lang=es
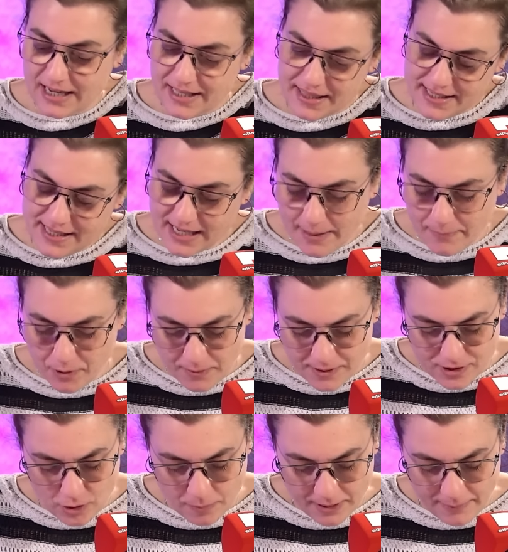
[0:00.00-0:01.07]
desde aquí
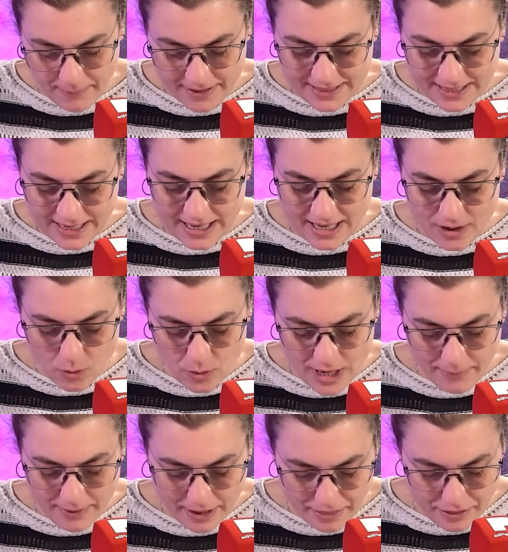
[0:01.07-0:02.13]
aprovecho para mandarle un
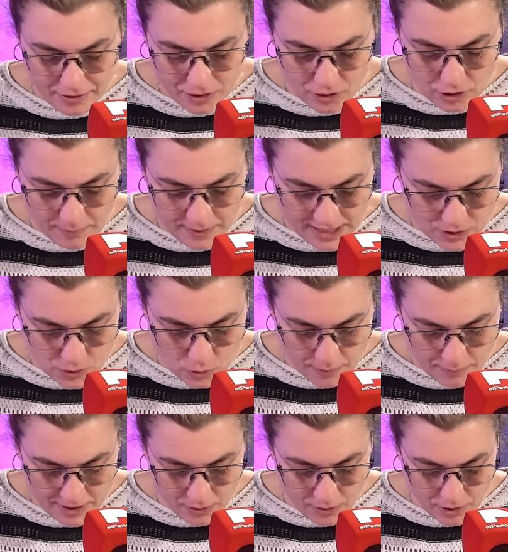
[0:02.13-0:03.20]
abrazo enorme a su
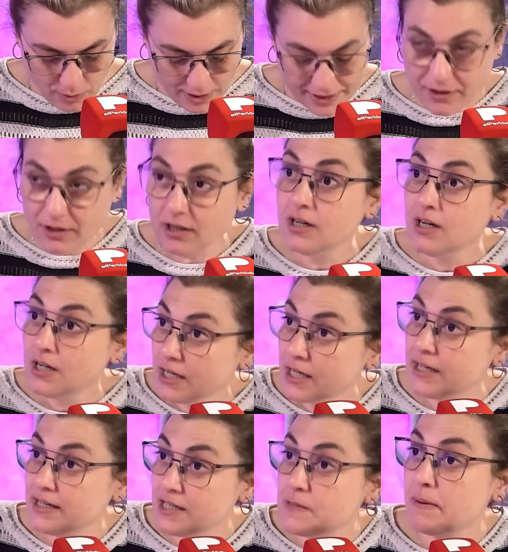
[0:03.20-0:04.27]
hermano Eduardo,
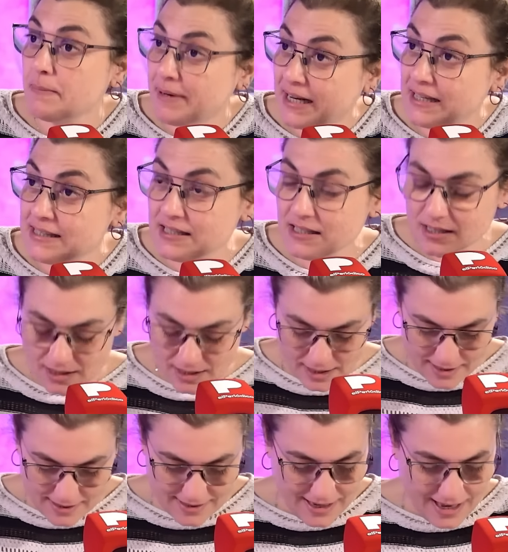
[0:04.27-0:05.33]
que es ah, paparazzi y
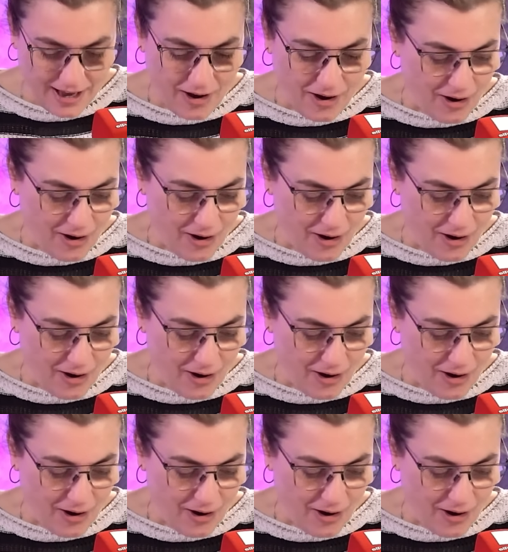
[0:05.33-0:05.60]
es ah,